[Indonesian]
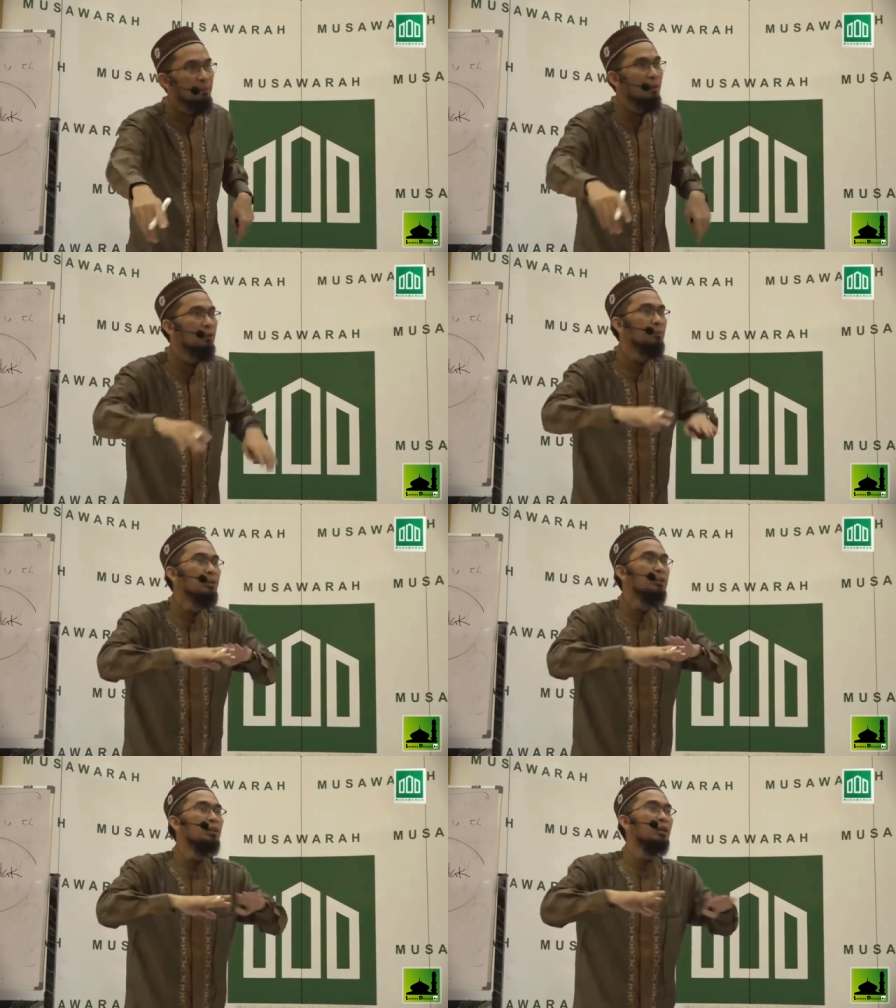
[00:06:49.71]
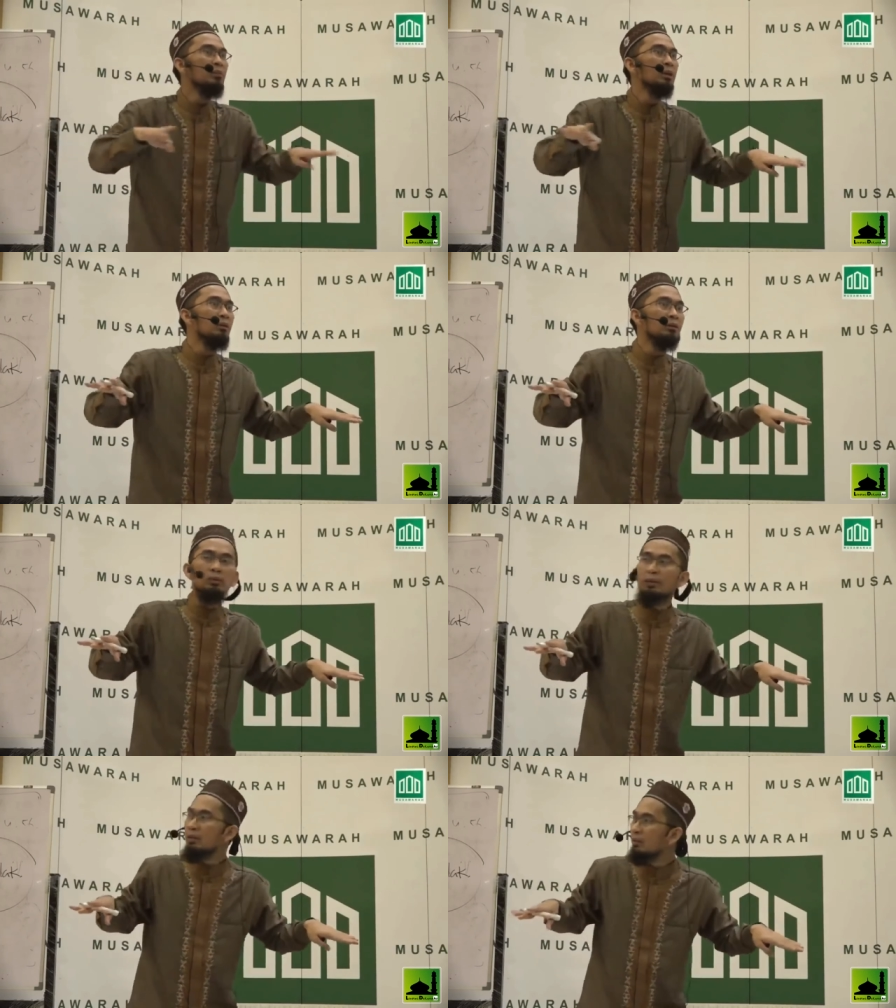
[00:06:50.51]
Kalau dia meminta dengan benar, ya Allah
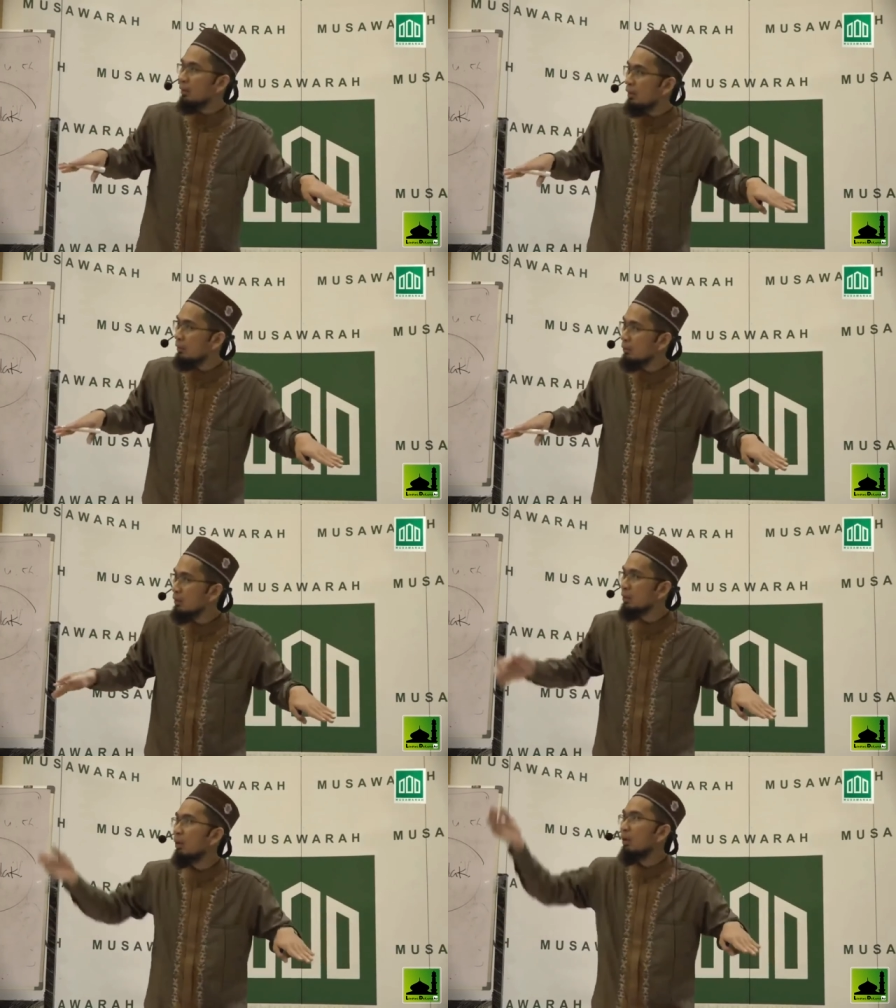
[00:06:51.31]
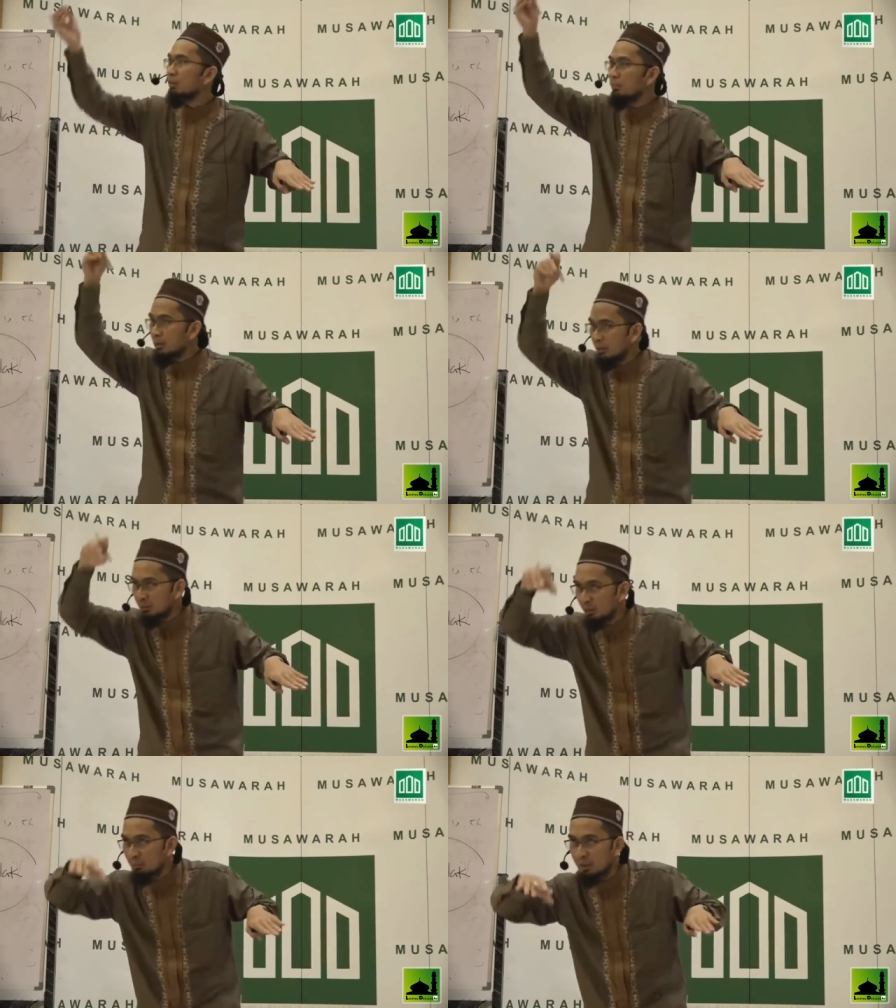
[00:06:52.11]
berikan keberkahan dunia, maka Allah berikan
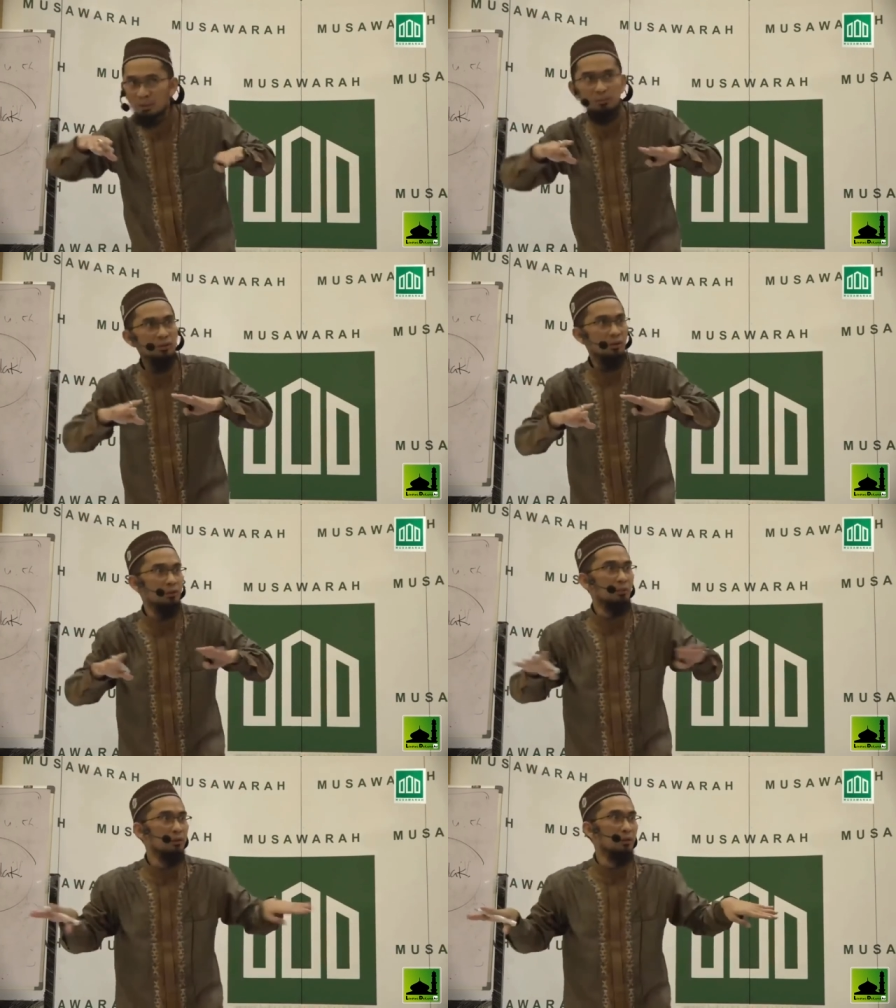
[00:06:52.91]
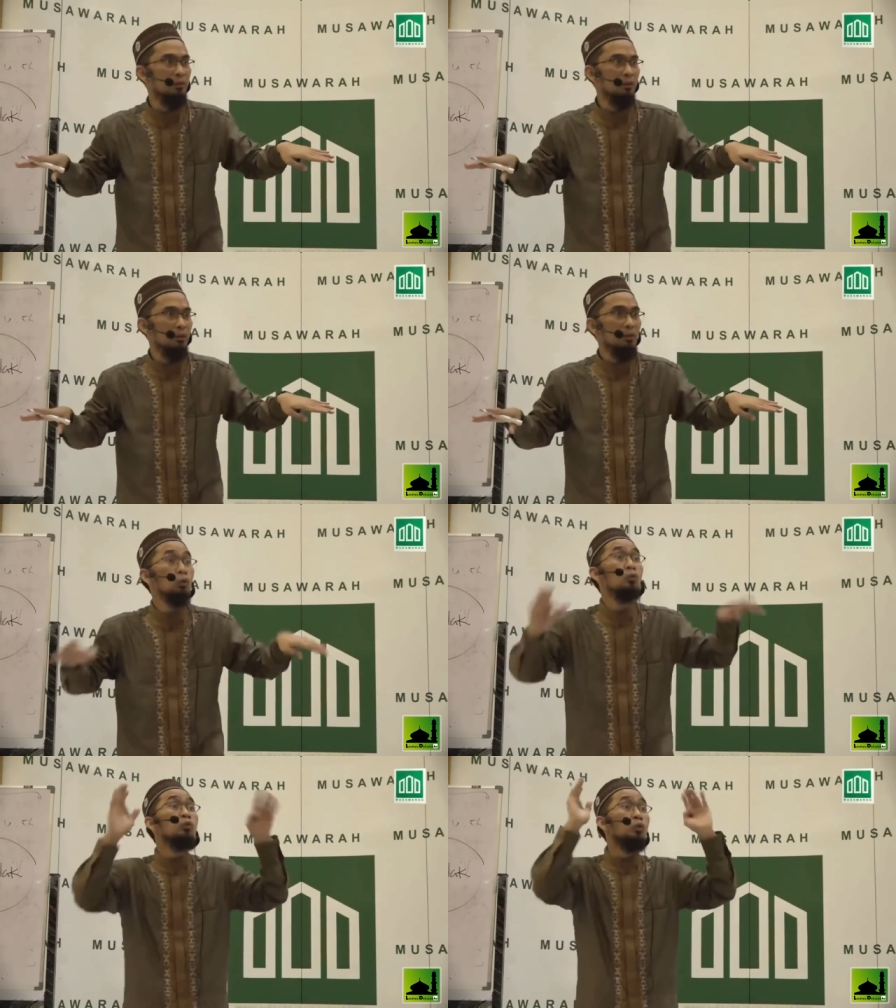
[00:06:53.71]
yang terbaik yang bisa dia dapatkan.
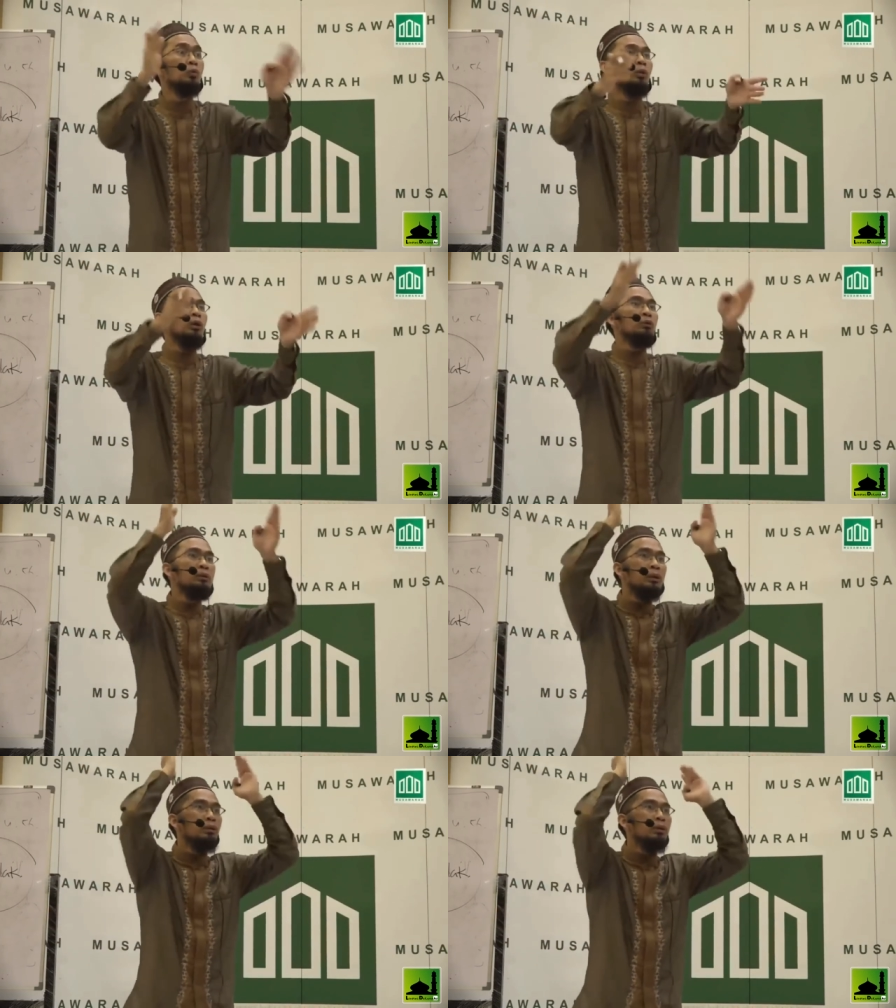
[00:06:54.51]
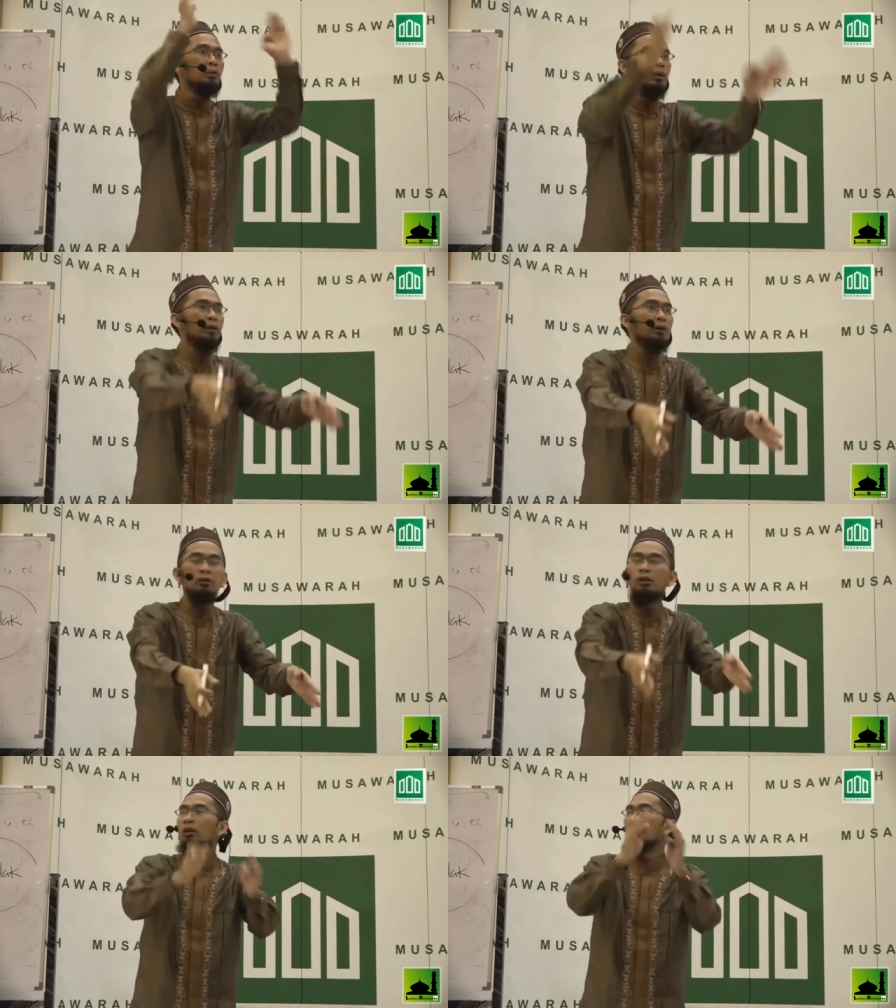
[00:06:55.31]
Ruku kalau benar dikerjakan
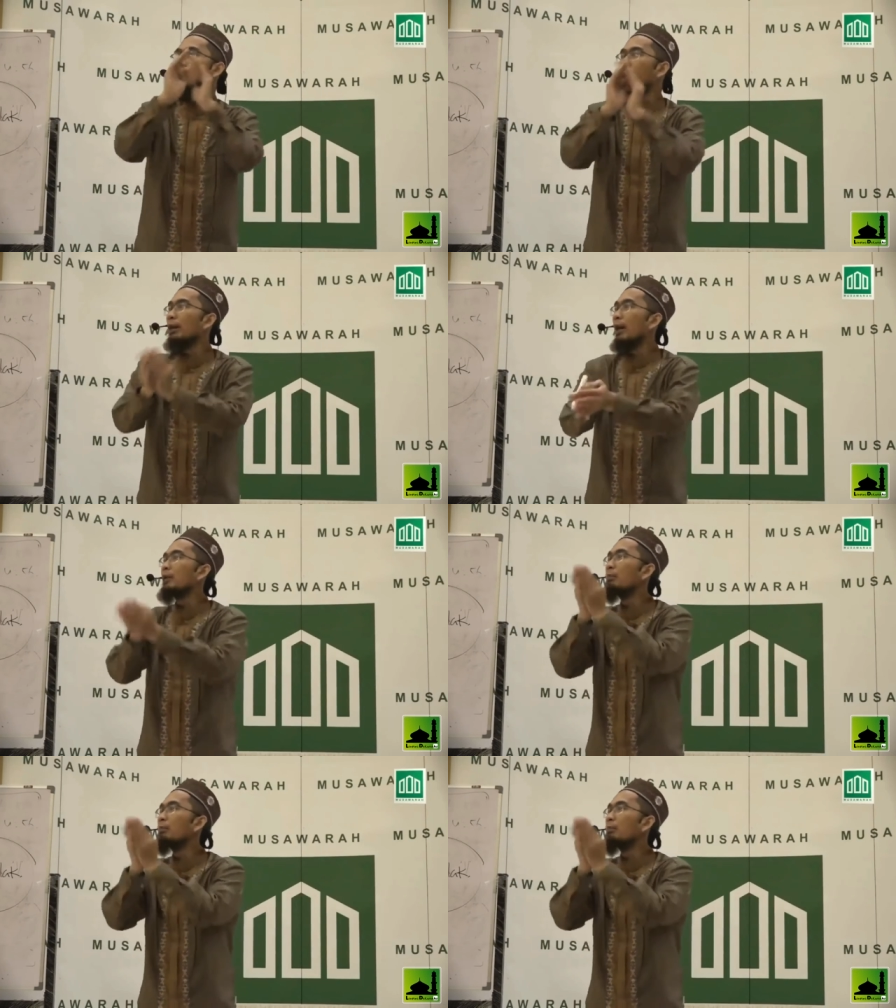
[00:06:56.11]
bukan hanya